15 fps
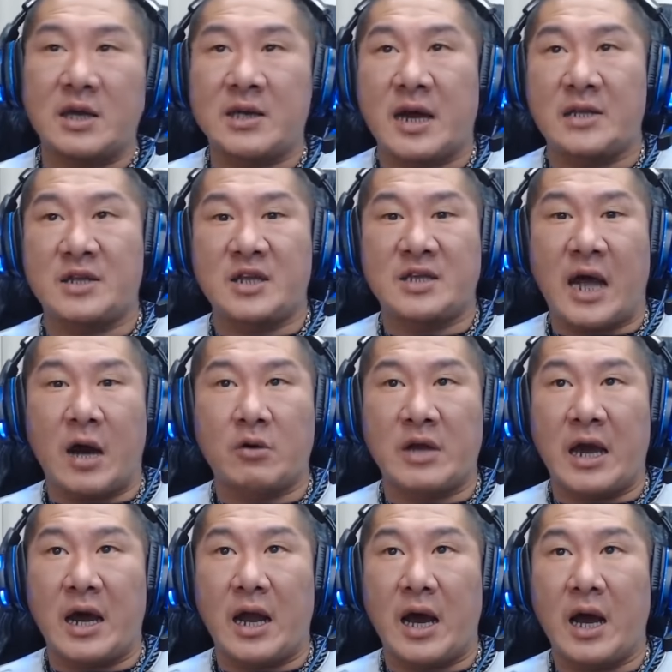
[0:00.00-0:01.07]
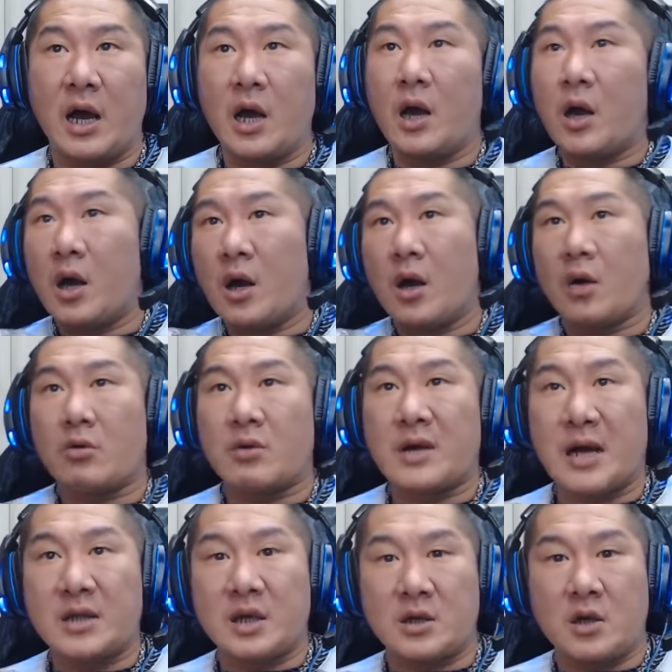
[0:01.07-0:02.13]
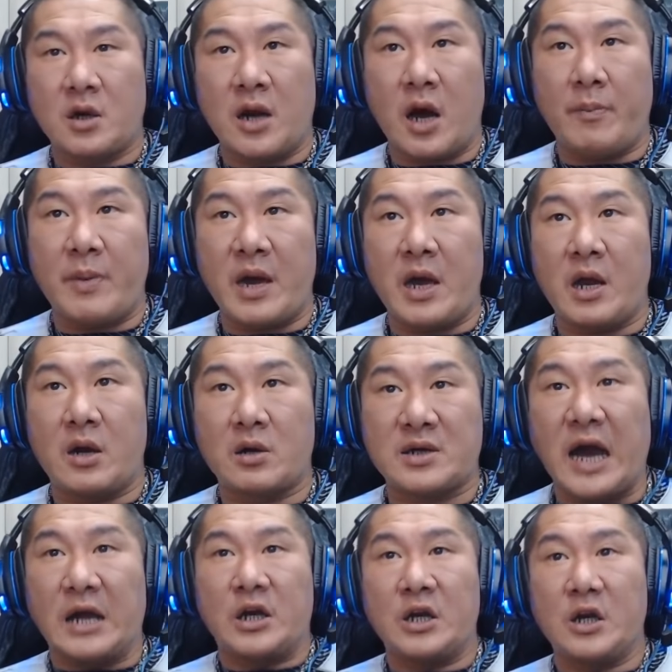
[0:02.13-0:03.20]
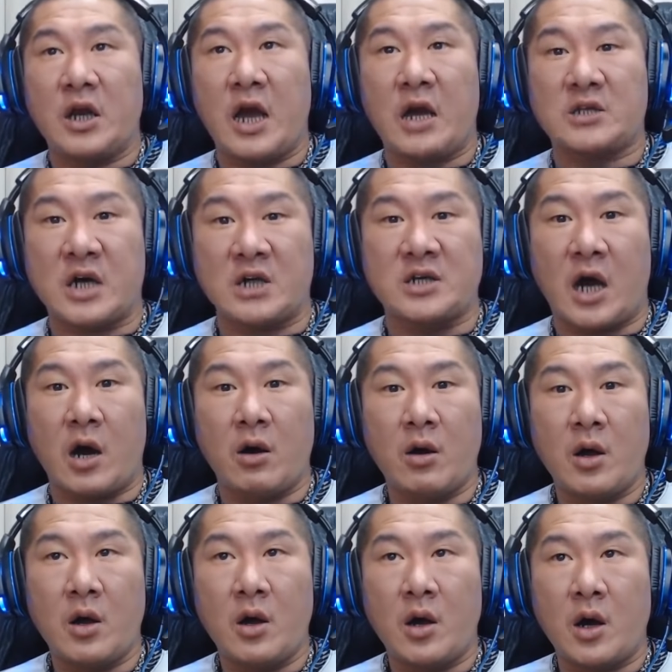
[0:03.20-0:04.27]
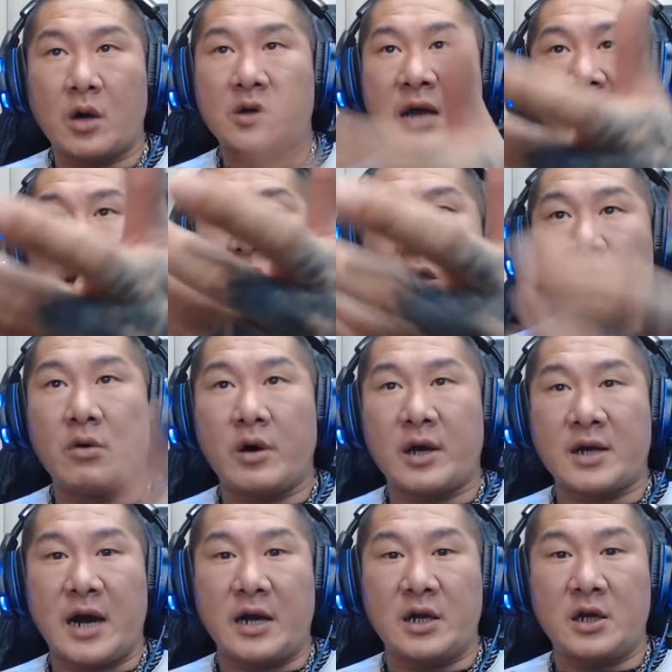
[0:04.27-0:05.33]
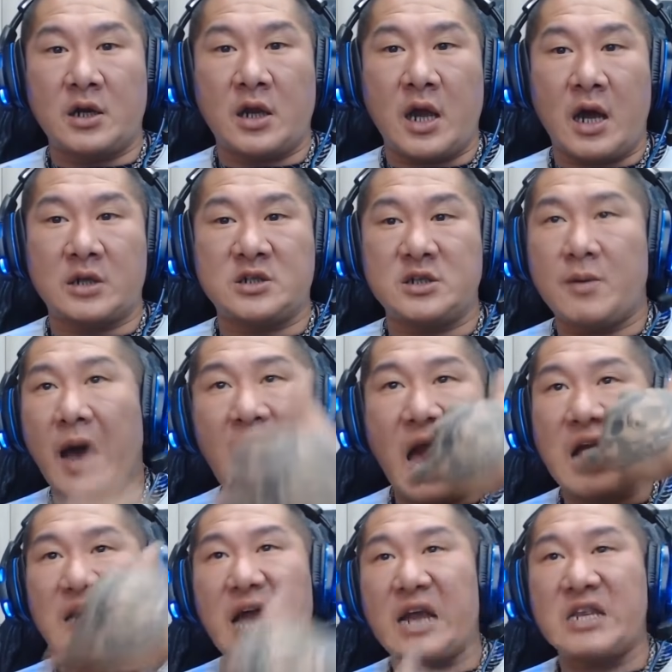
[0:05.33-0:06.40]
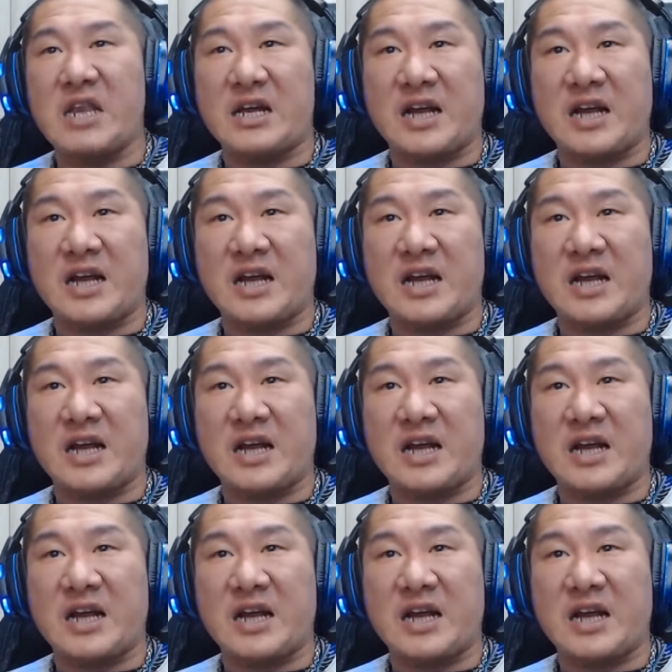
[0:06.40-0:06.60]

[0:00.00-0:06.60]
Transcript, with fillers: 去干顶头尔啦，规天同许老爸去干恁娘啥潲！我著敲电话，干恁娘，起码啊，干恁娘，